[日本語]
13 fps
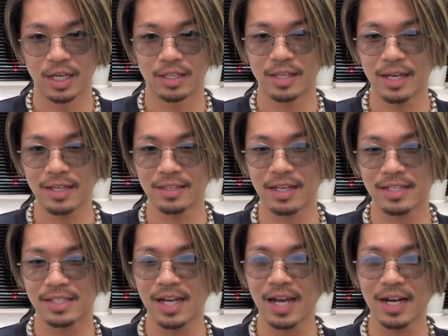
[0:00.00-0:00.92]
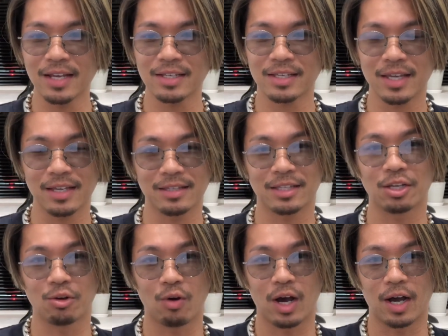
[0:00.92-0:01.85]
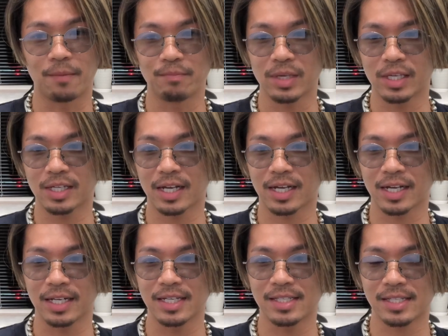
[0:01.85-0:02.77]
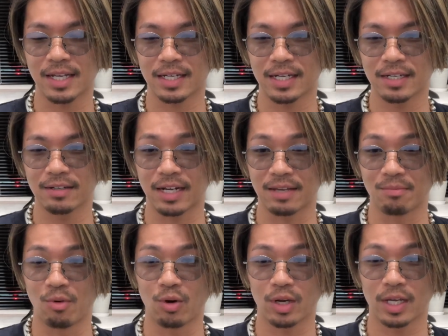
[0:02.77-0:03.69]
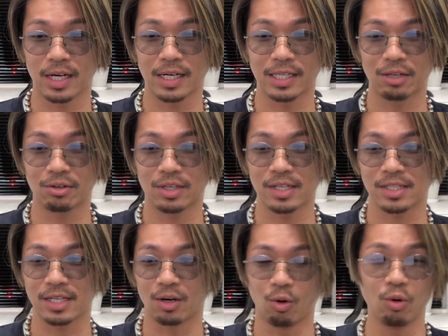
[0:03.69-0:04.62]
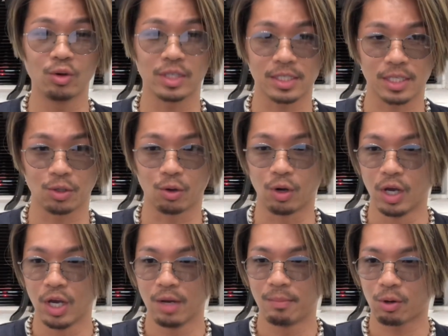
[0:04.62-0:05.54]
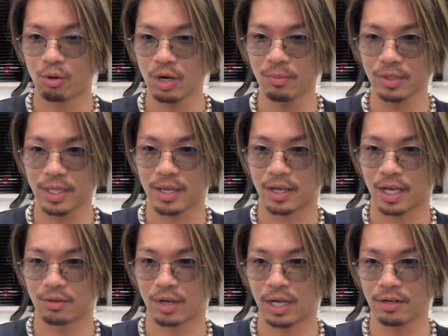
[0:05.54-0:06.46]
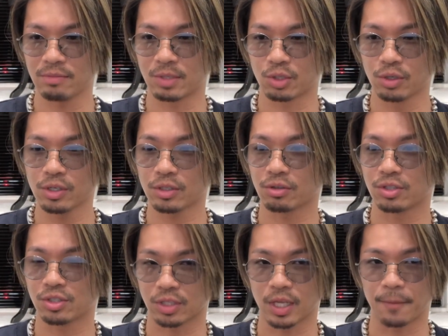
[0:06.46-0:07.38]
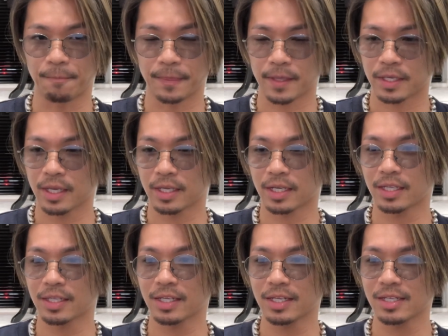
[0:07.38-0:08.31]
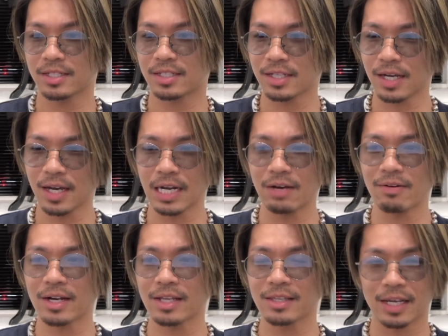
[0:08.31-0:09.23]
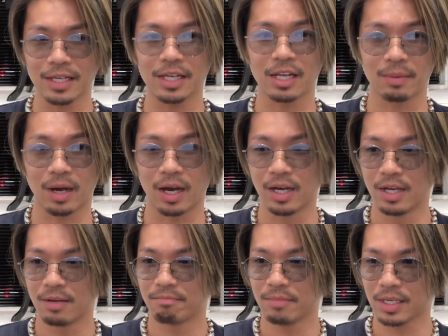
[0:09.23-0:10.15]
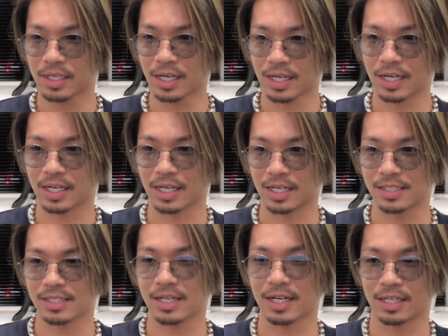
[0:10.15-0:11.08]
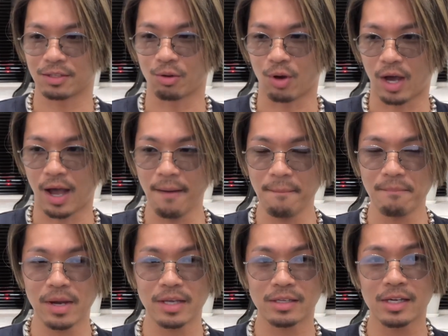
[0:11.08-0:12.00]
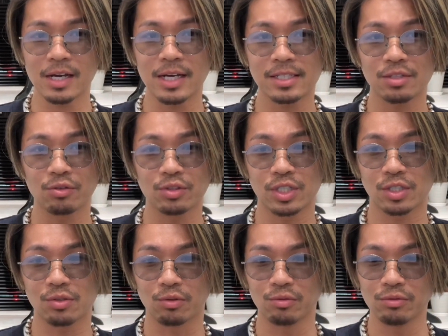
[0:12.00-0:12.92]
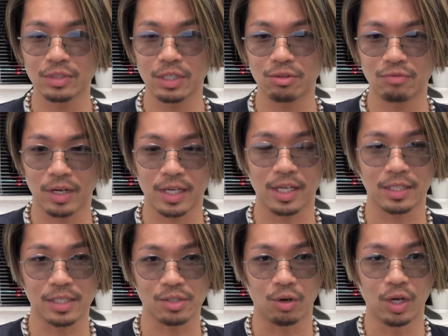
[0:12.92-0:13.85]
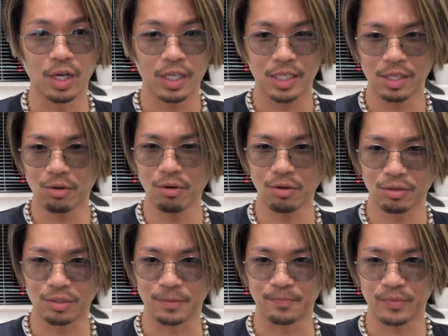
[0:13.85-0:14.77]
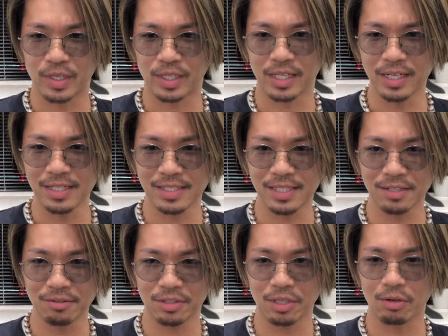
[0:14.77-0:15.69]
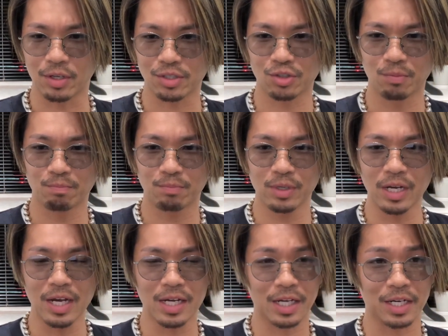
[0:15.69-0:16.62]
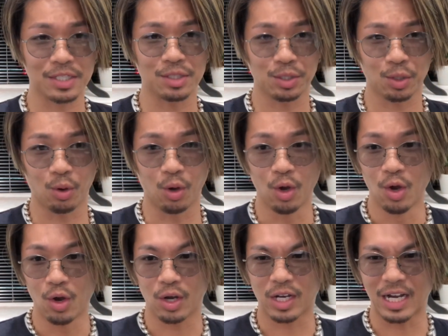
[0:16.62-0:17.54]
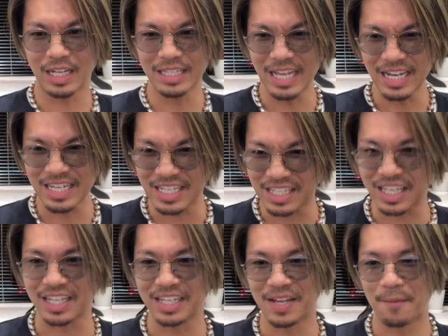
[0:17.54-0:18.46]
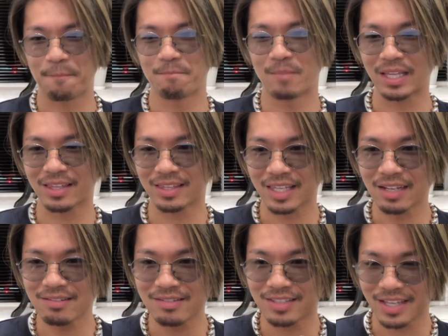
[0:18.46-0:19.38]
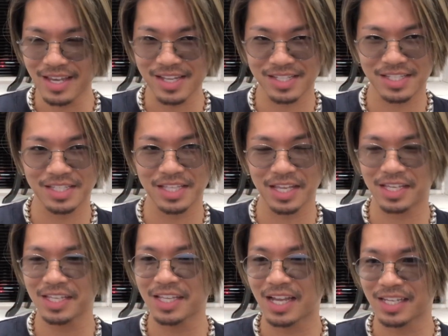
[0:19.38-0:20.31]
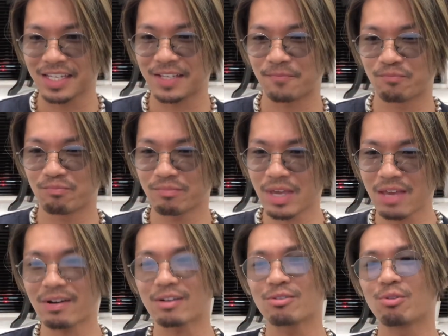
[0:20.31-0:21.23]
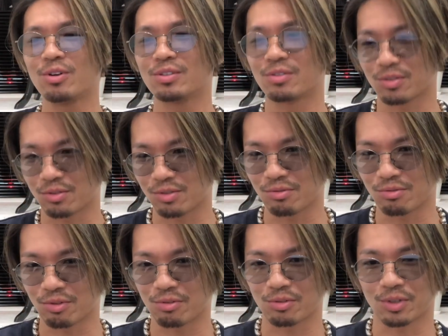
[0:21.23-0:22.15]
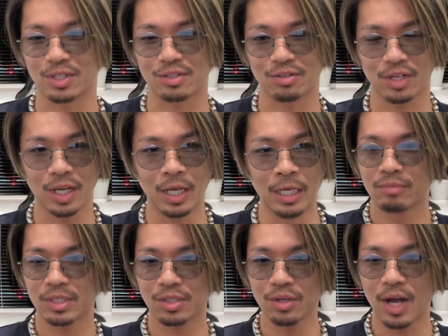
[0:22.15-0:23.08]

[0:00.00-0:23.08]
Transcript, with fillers: 大体支払い期限っていうのは3日から5日間ぐらい設けられてるケースが多いんですけどこれもねあのある意味取り置きと一緒で結果的に支払われなければ3日間から5日間の販売機会損失を生んでるわけなんですよイコール、えー、キャンセルっていうのはショップ側からするとかなり痛い全く軽視できない迷惑行為の一つということなんですよね、まあ、その